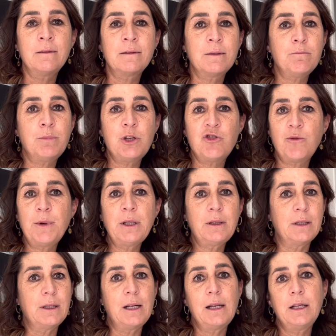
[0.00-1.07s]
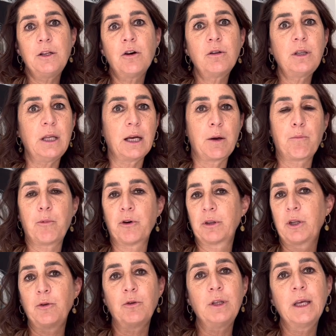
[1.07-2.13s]
semplicemente delle donne che portano
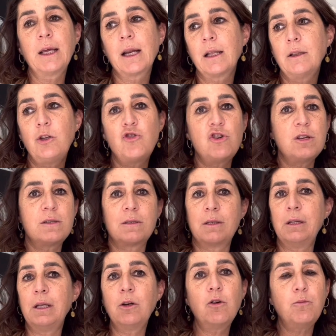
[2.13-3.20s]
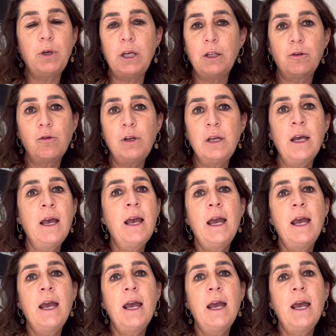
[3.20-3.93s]
portano dei grandi cesti di gomitoli